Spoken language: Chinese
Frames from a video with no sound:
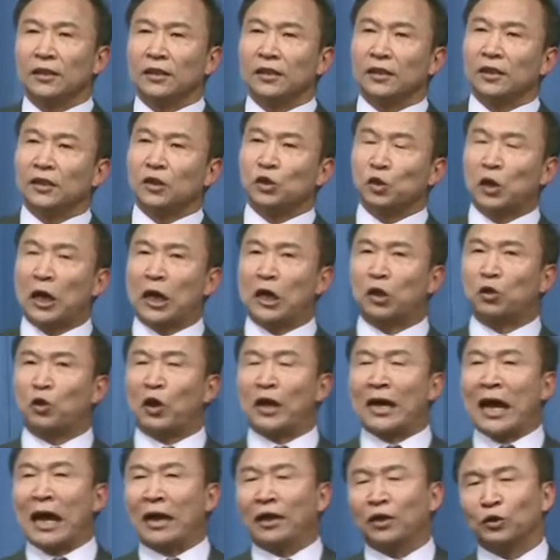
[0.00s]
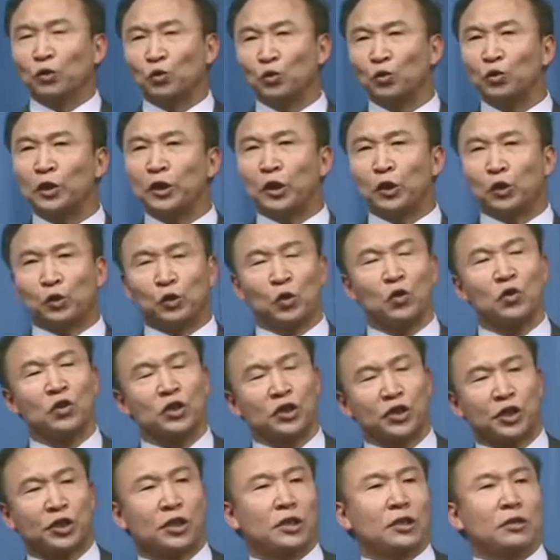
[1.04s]
所以说呢，最终
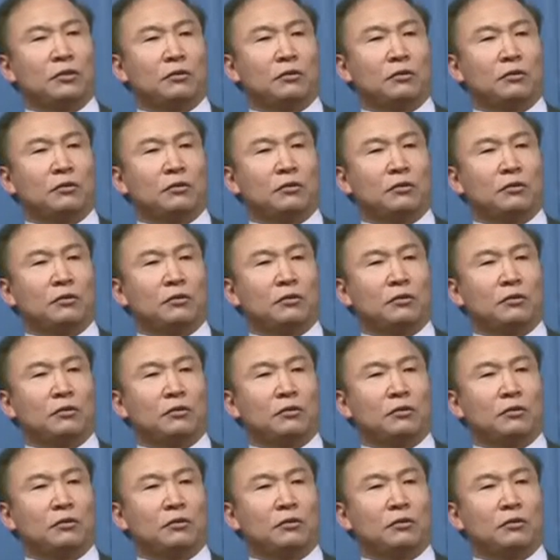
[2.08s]
是